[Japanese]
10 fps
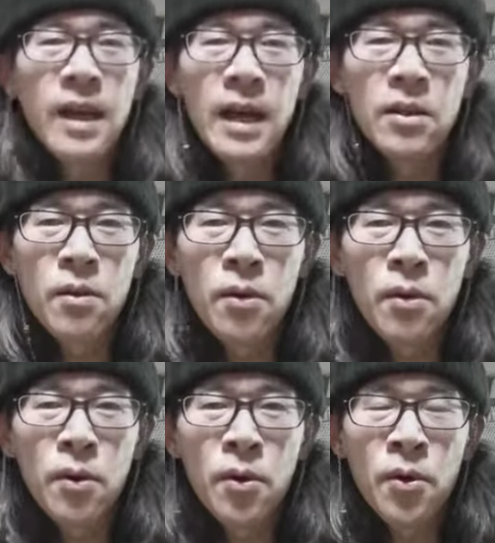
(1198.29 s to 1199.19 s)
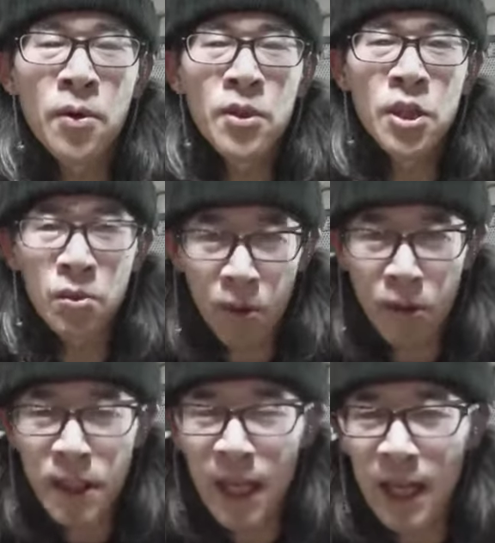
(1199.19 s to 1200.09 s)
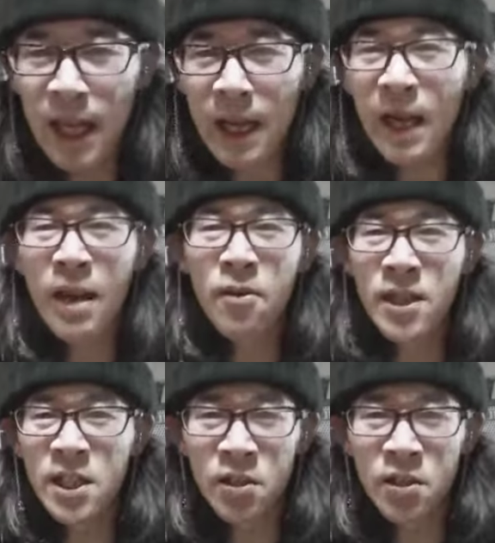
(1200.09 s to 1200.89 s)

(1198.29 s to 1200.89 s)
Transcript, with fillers: あのー、習得してきた回路技